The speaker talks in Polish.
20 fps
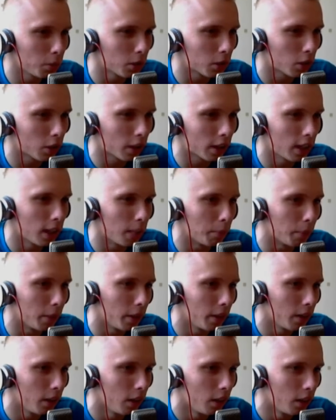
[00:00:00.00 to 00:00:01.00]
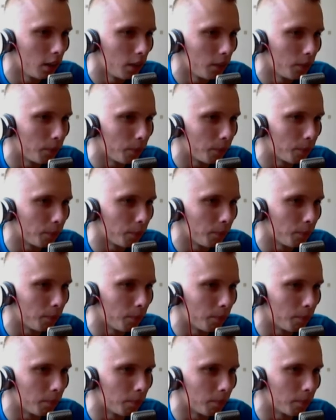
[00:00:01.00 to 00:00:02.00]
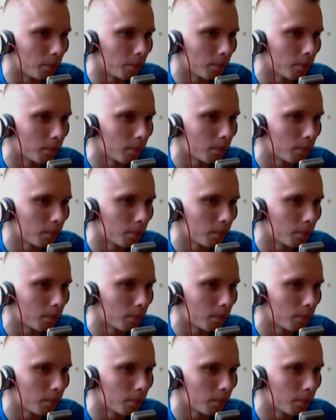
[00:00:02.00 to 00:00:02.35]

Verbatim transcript: mi trochę lepiej. Mm.